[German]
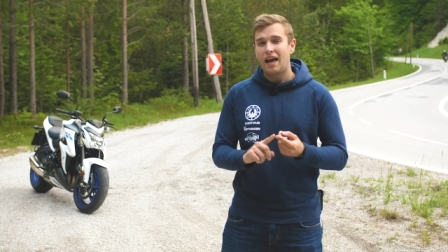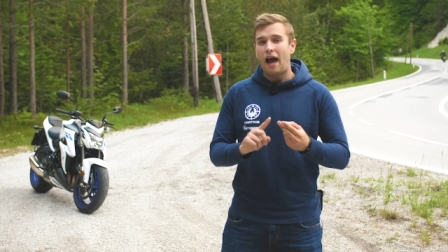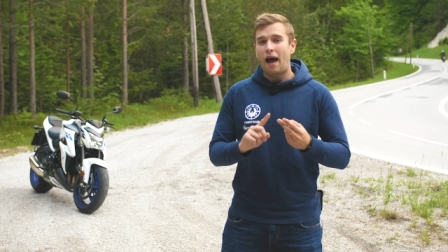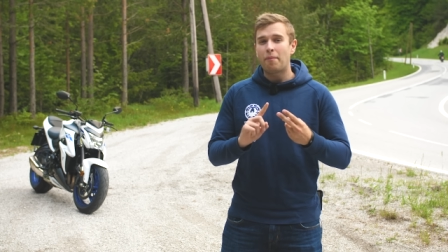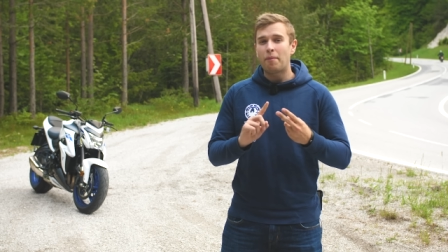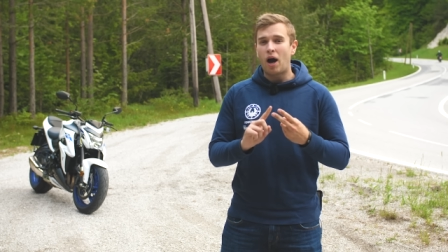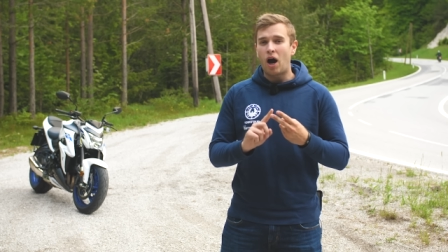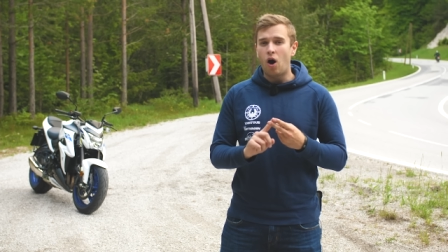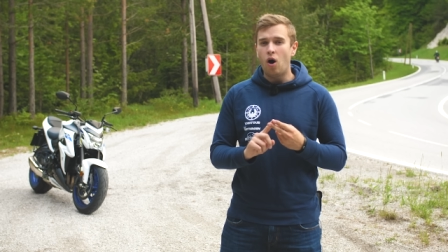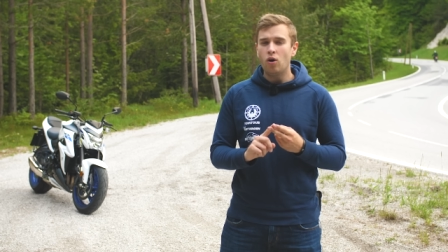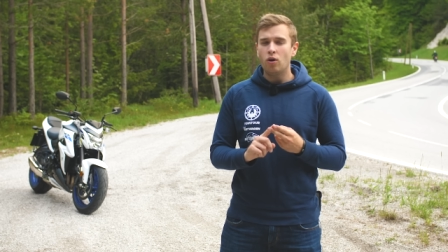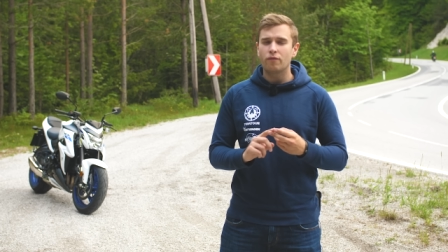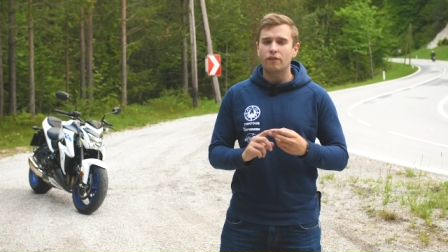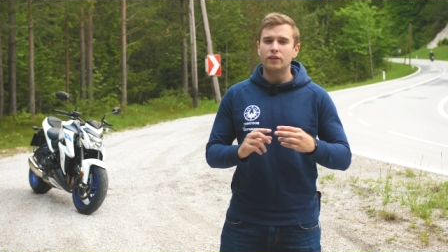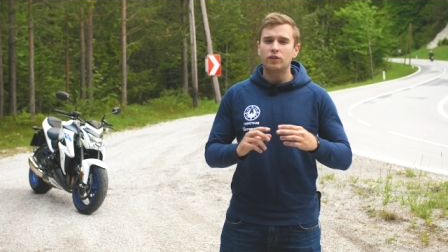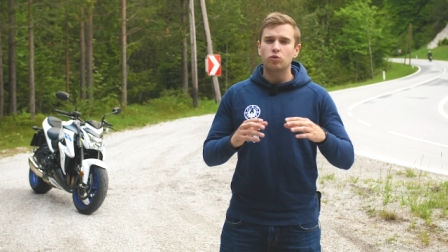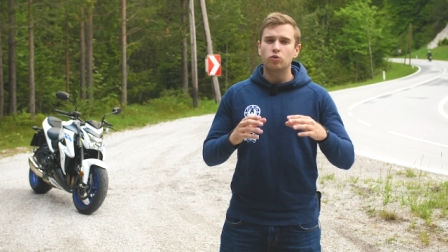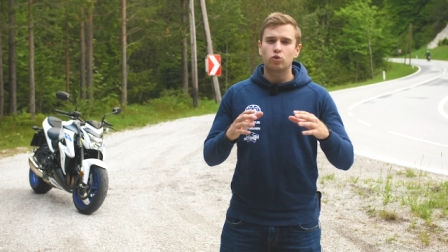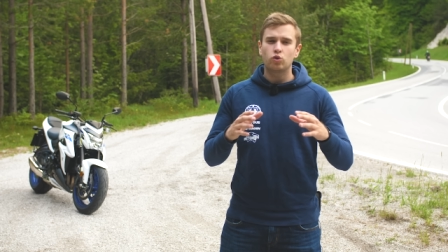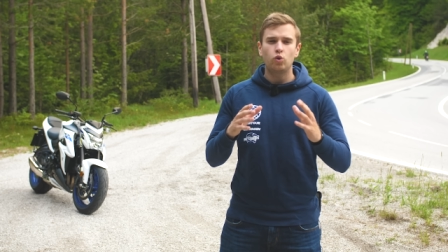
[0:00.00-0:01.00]
Aber auch
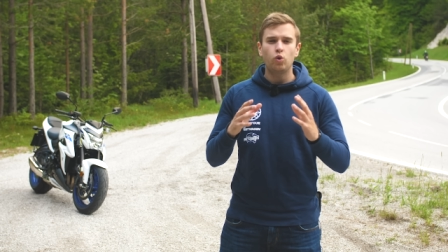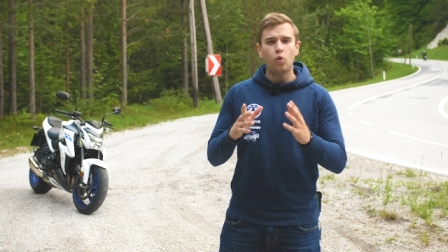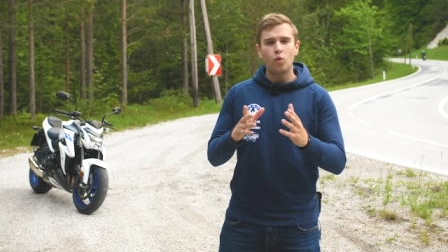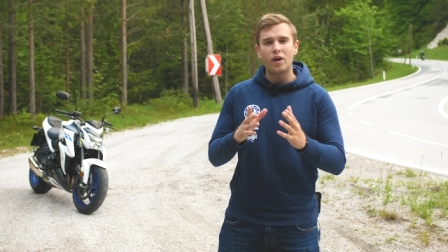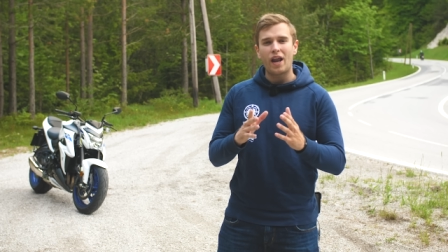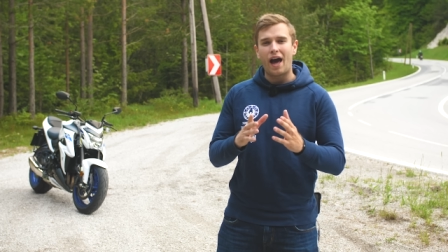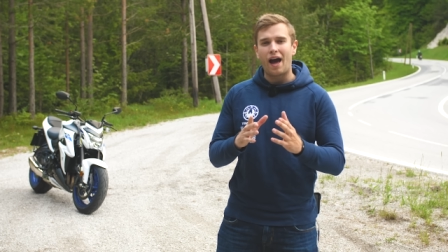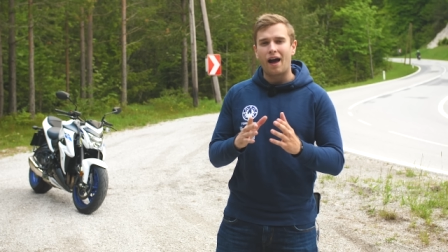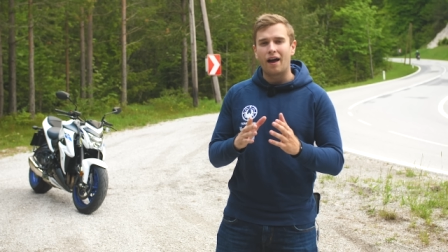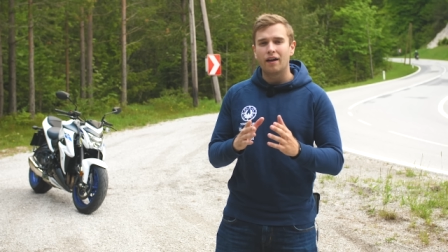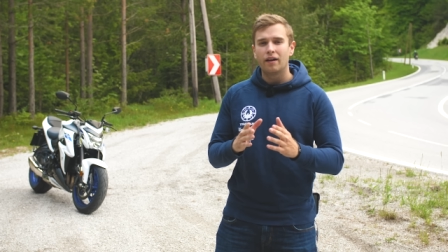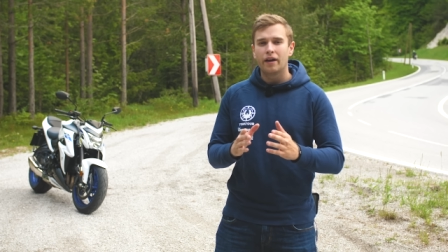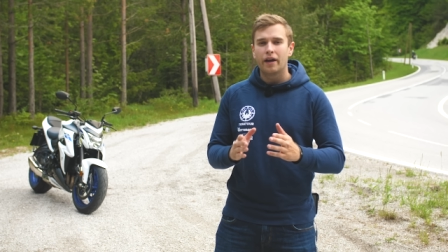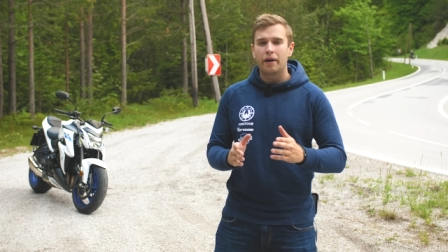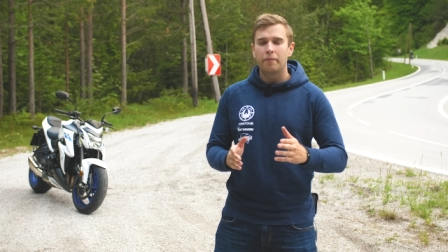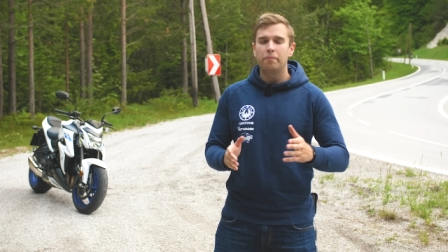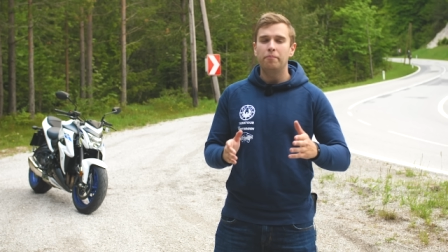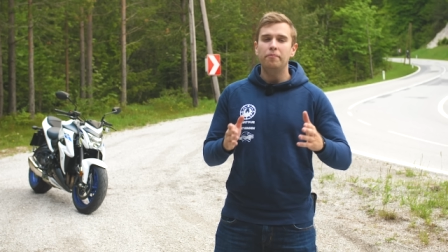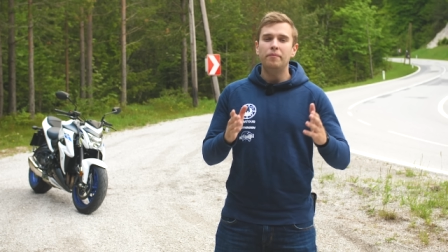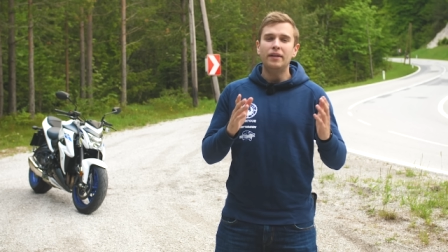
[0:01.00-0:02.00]
wenn du zu nah
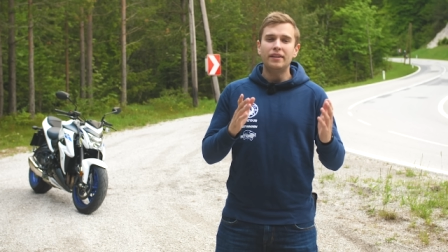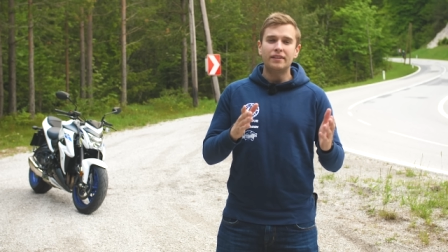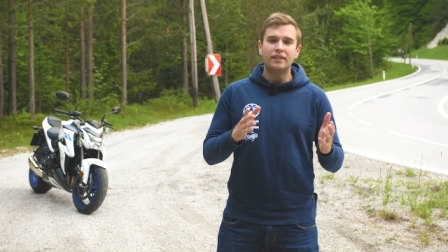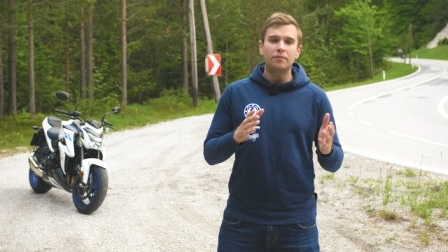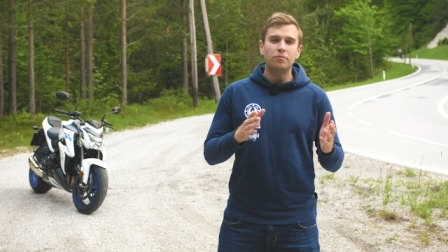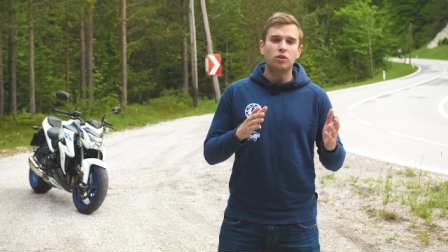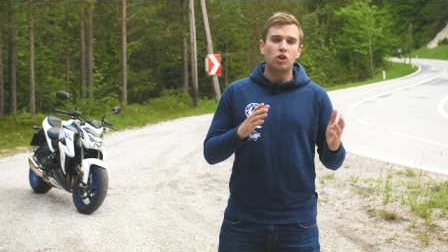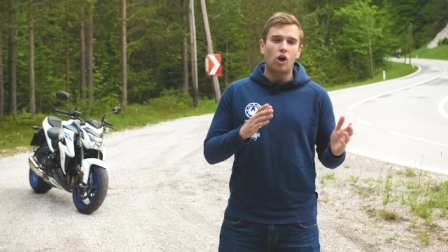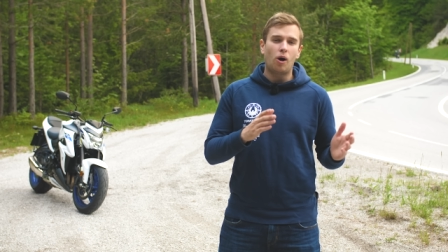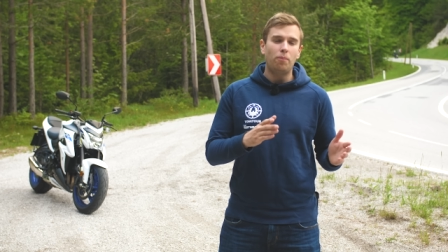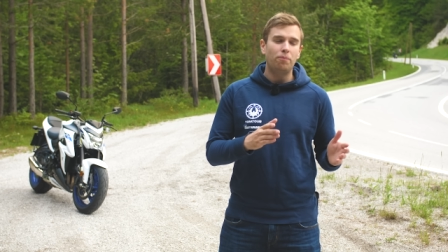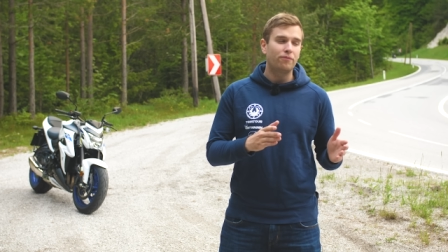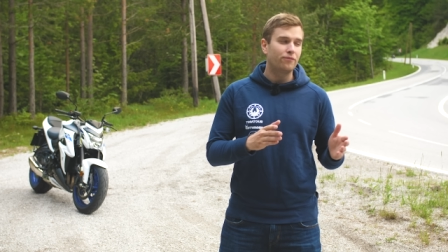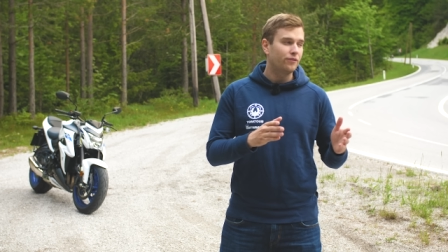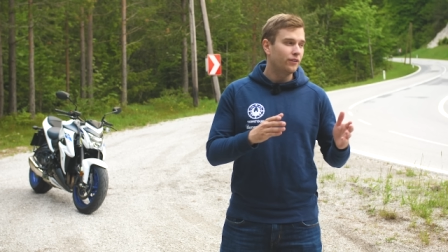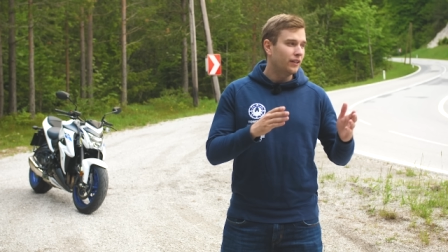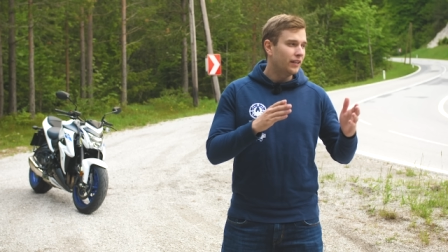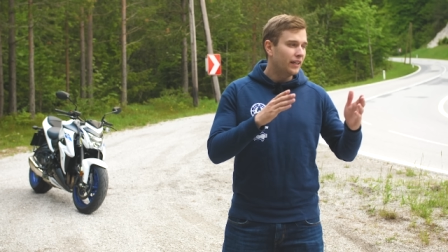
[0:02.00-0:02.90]
mit dem Kopf